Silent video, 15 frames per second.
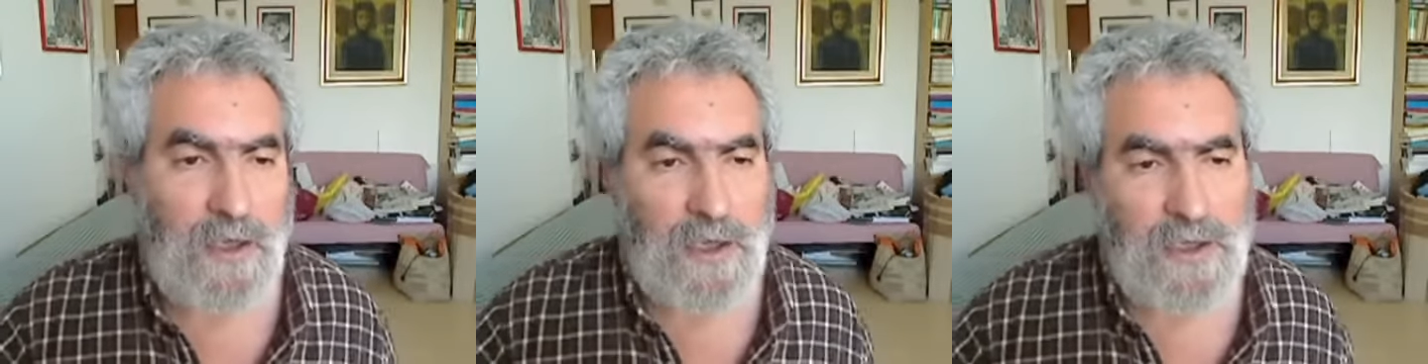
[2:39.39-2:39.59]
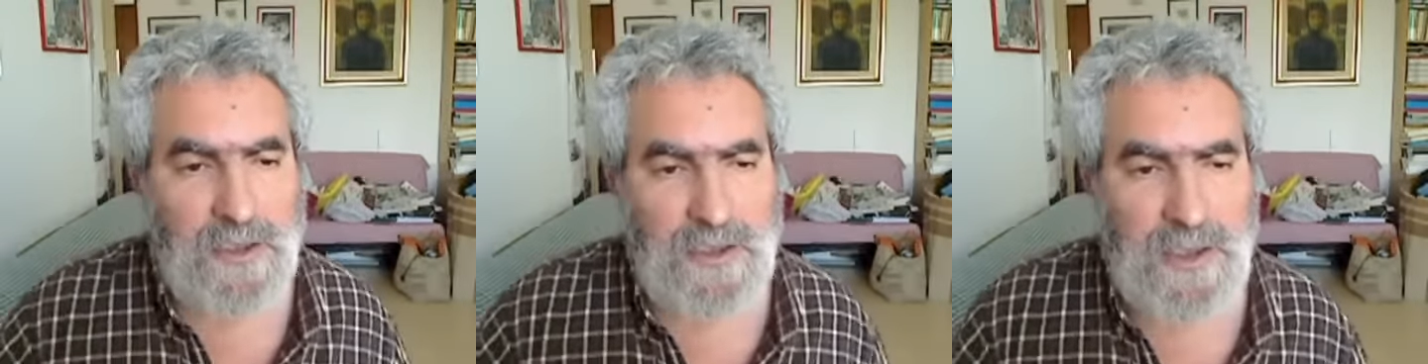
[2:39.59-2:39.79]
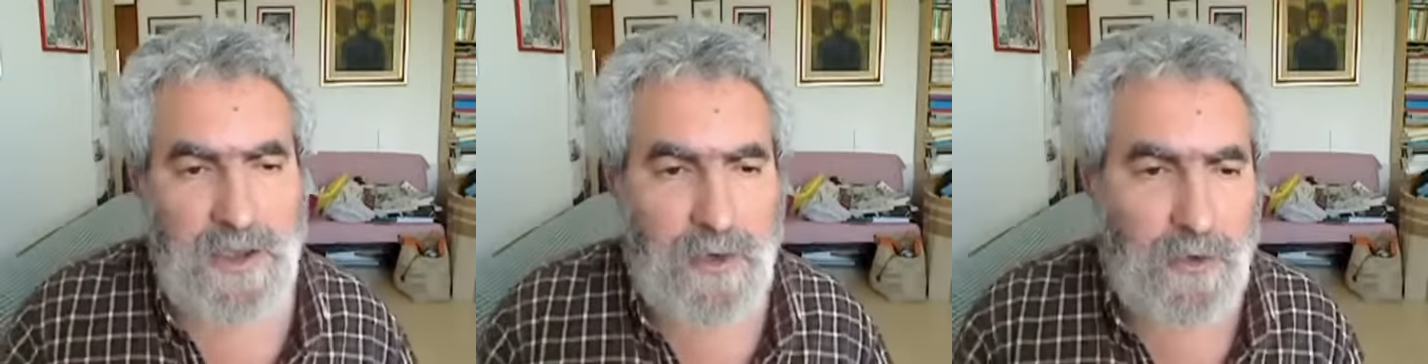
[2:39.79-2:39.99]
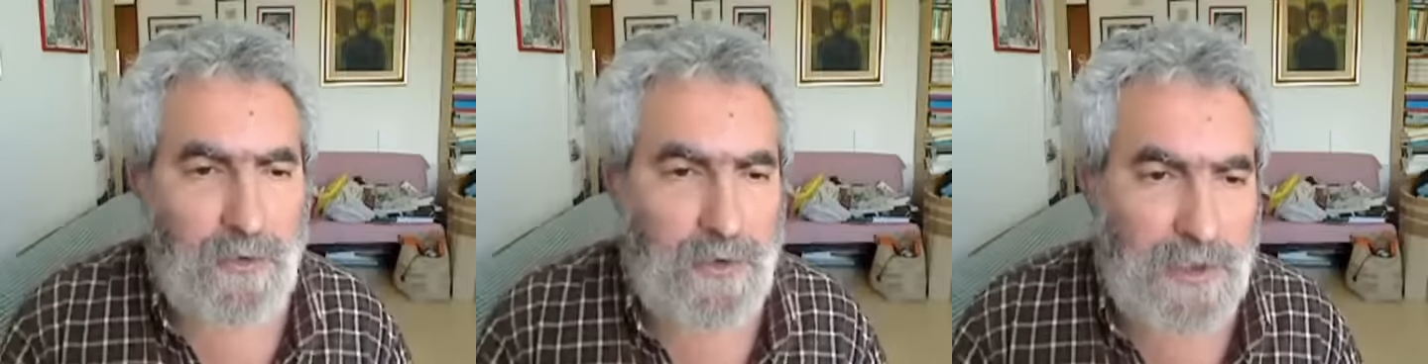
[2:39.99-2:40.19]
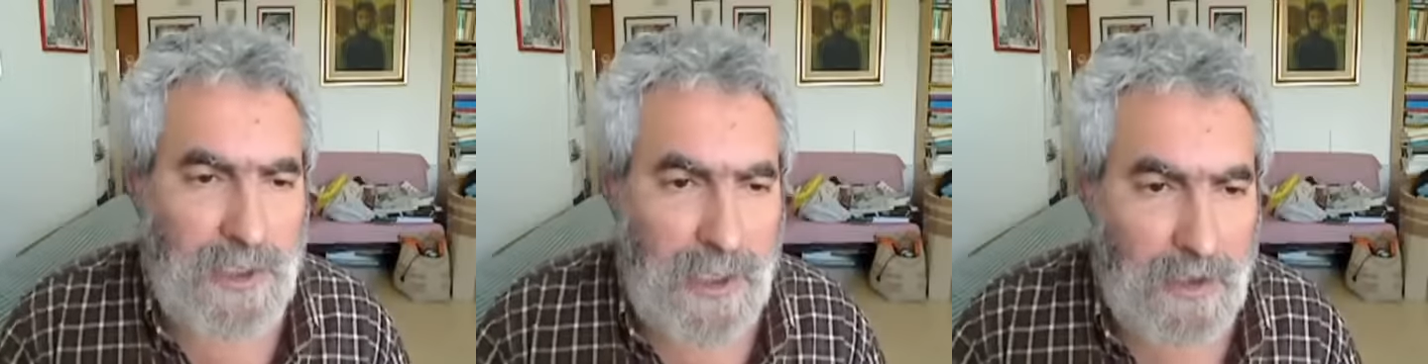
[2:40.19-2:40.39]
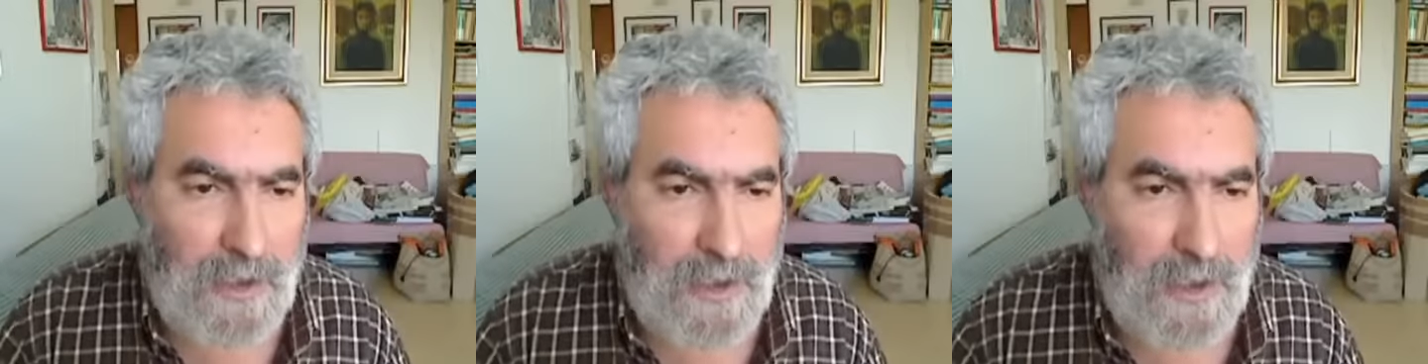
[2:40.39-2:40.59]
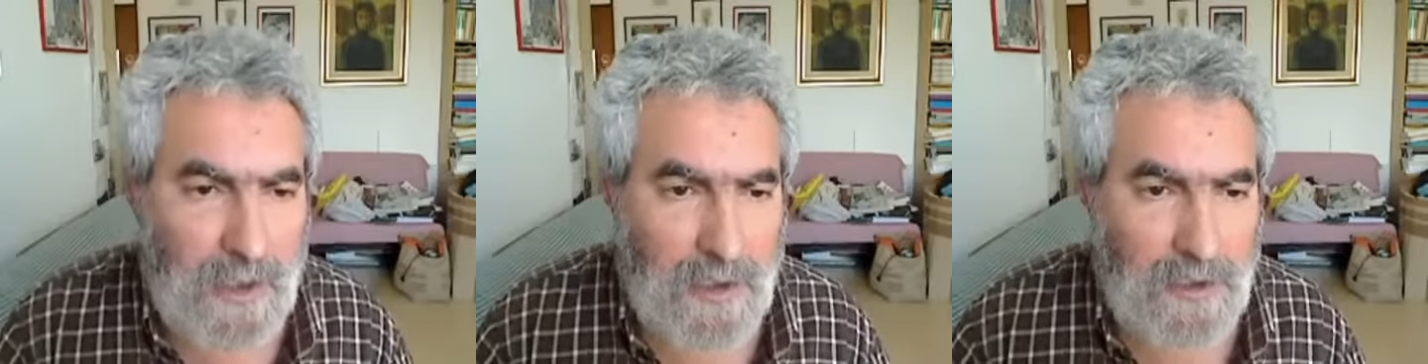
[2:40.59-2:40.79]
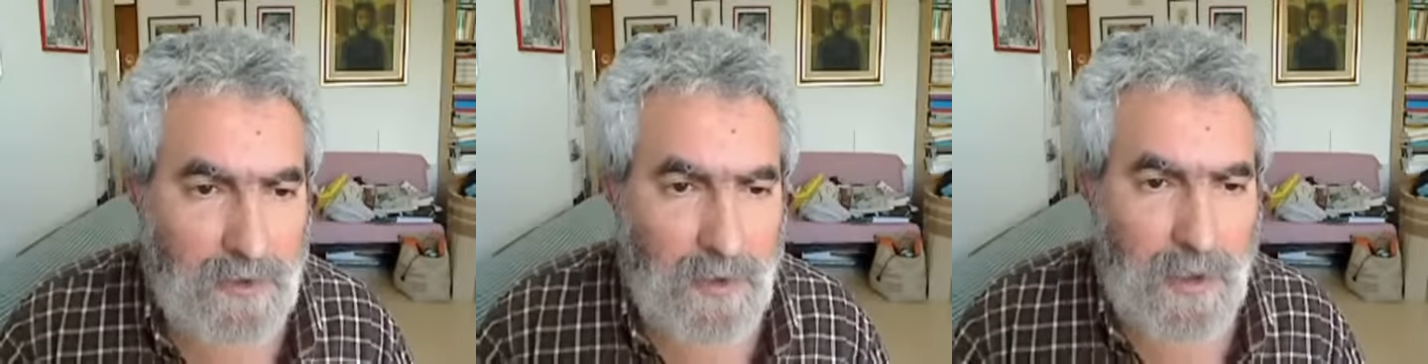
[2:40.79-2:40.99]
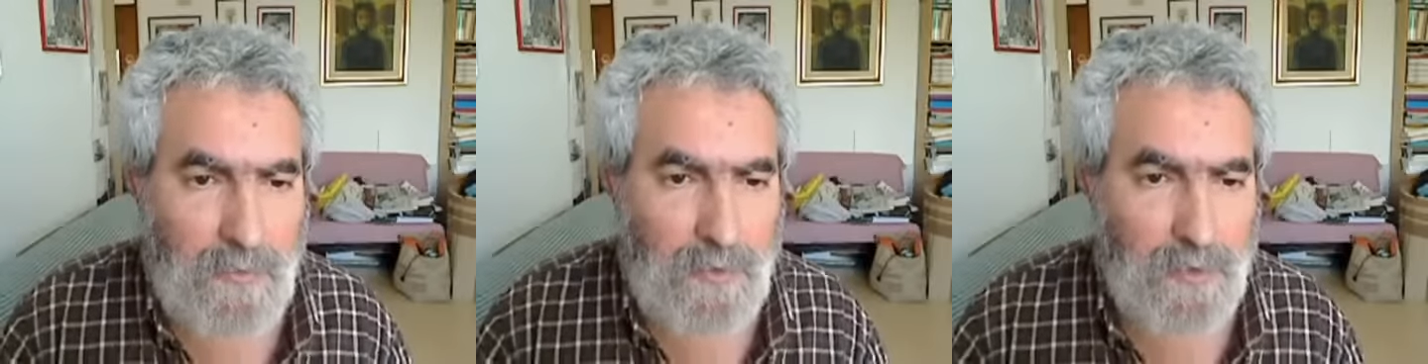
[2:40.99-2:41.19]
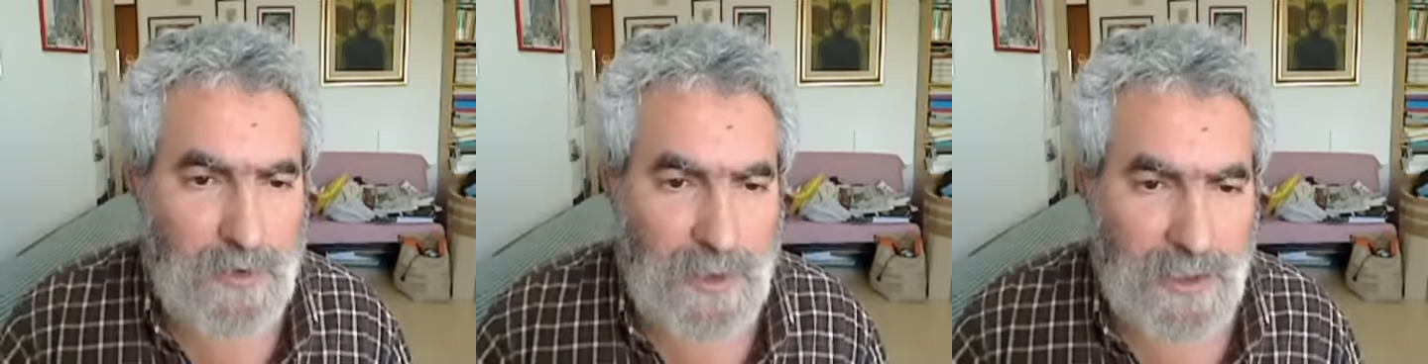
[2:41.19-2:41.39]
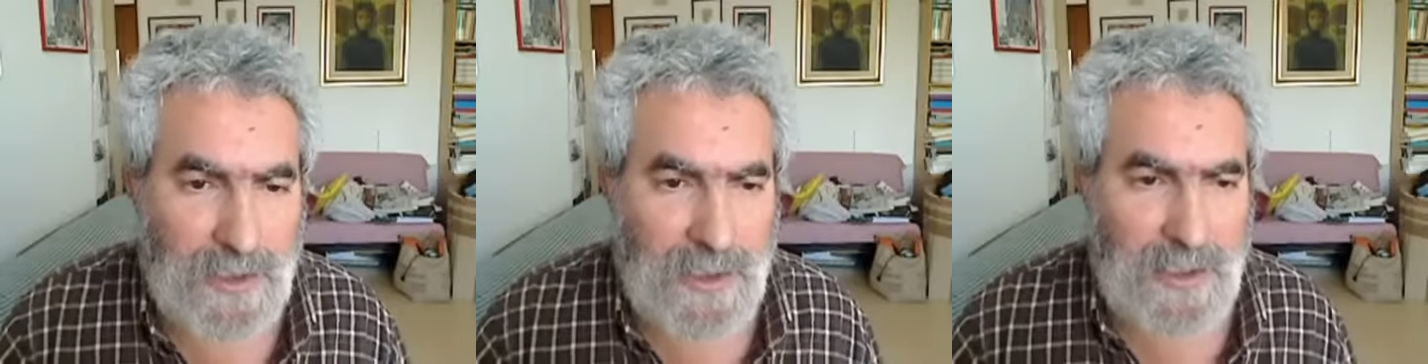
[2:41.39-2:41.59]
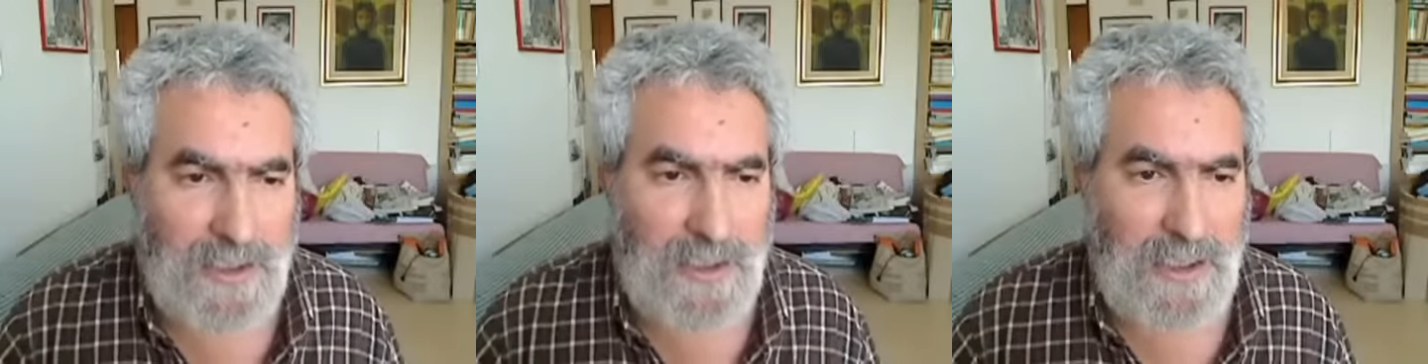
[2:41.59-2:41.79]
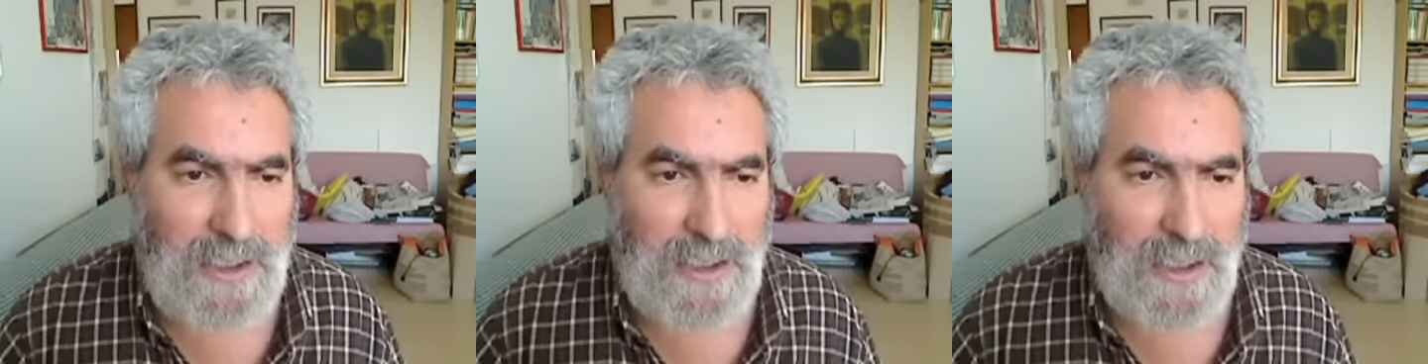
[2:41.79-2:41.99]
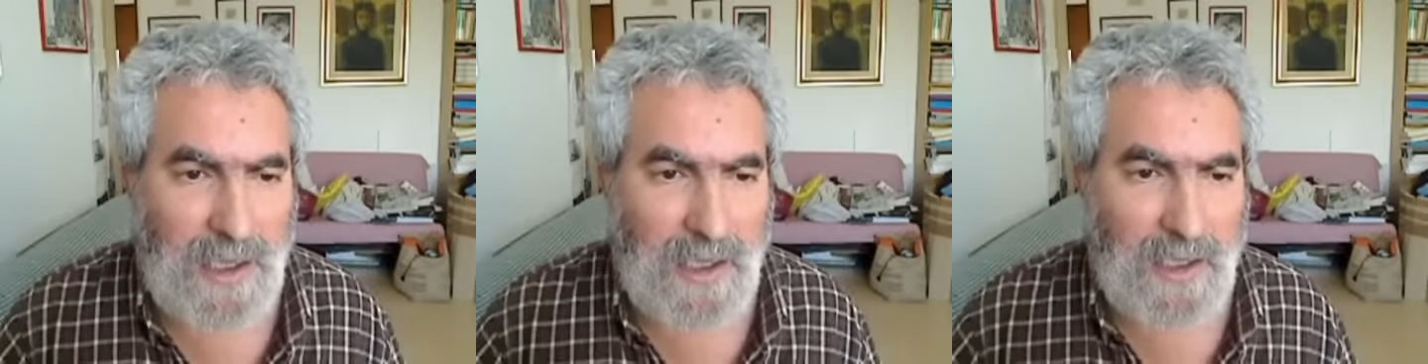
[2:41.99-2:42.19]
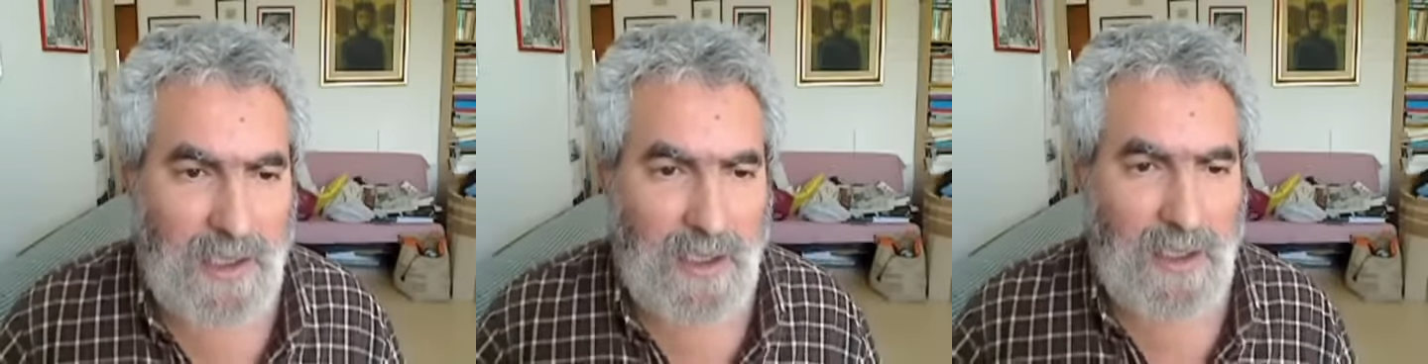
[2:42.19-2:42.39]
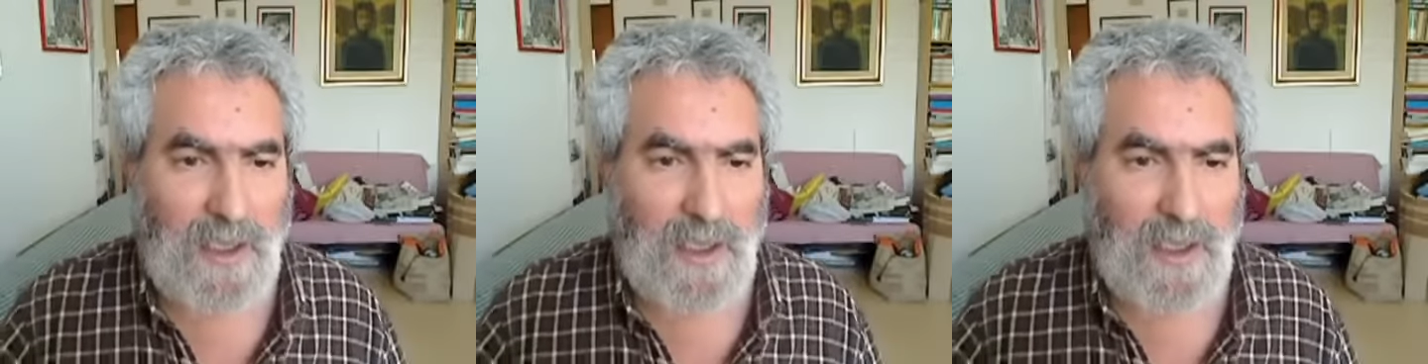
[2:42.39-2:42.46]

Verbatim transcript: Si contan sulle punta delle dita,